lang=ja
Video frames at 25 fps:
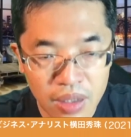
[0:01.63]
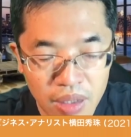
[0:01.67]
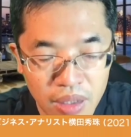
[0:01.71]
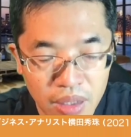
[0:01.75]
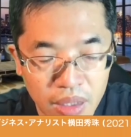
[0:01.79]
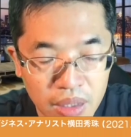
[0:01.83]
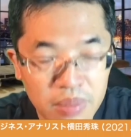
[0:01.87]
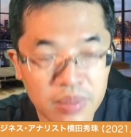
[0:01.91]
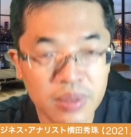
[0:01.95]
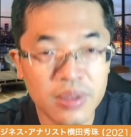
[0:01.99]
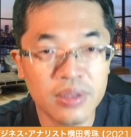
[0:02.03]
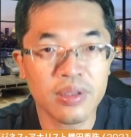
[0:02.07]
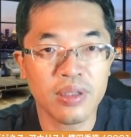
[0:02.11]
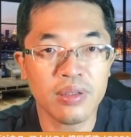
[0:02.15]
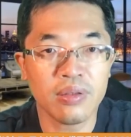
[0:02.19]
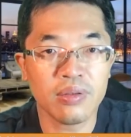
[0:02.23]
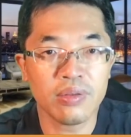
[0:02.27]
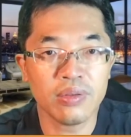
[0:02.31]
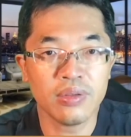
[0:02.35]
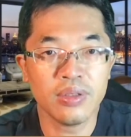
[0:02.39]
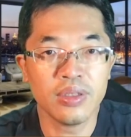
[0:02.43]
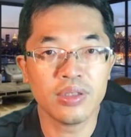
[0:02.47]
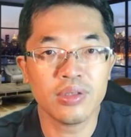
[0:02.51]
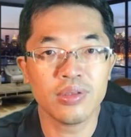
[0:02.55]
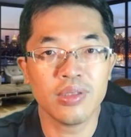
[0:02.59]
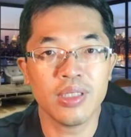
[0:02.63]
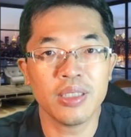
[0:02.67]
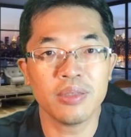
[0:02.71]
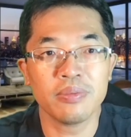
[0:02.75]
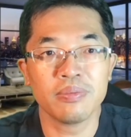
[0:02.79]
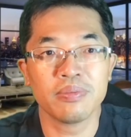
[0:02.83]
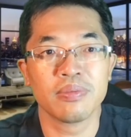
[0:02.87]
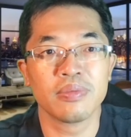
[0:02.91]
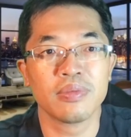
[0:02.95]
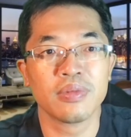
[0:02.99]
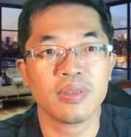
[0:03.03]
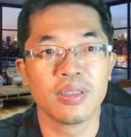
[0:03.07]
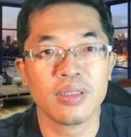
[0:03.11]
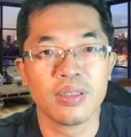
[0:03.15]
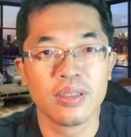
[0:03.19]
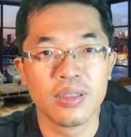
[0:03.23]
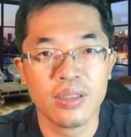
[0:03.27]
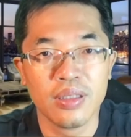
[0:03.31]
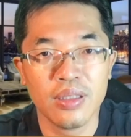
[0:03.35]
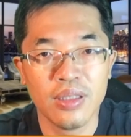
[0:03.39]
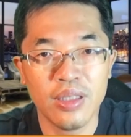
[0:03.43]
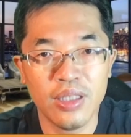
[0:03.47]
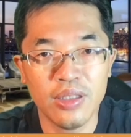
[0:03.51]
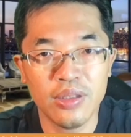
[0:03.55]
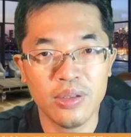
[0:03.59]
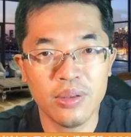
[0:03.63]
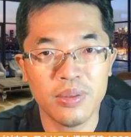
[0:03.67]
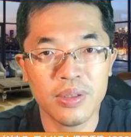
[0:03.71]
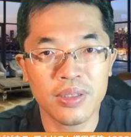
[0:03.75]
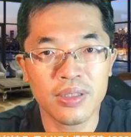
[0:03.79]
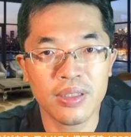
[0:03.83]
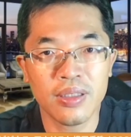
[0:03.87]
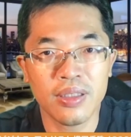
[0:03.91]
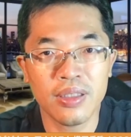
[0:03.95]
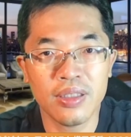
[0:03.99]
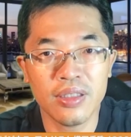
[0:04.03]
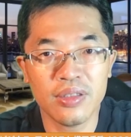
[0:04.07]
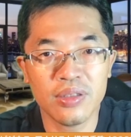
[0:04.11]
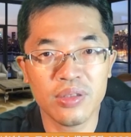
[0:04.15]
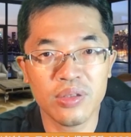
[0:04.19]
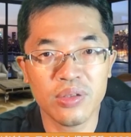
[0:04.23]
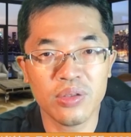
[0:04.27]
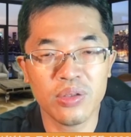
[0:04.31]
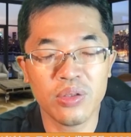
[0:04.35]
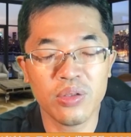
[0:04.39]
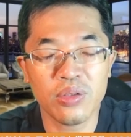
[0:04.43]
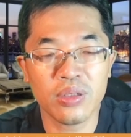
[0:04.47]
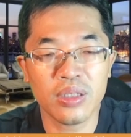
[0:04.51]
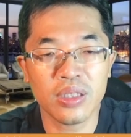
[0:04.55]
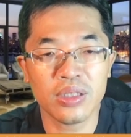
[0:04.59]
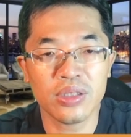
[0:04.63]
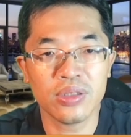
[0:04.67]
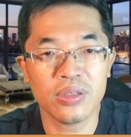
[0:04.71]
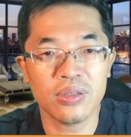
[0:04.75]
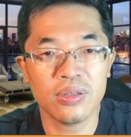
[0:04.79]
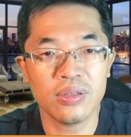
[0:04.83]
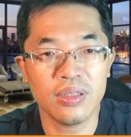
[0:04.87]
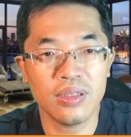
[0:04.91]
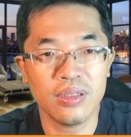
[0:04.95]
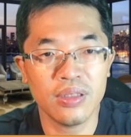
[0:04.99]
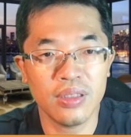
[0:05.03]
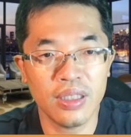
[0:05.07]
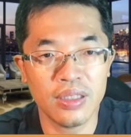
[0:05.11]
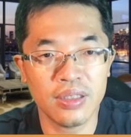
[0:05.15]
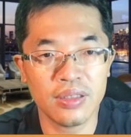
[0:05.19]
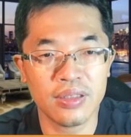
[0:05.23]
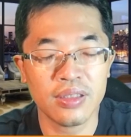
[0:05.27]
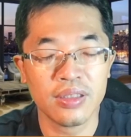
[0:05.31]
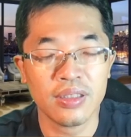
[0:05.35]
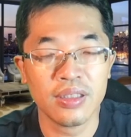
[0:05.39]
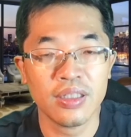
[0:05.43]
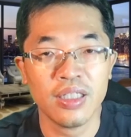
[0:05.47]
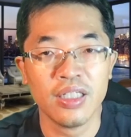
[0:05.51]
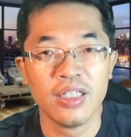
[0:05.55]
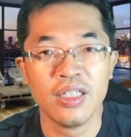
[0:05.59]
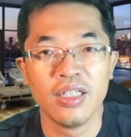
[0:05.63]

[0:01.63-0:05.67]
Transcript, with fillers: はい、皆さん、こんにちは。ネットベースアナリスト、横田修林です、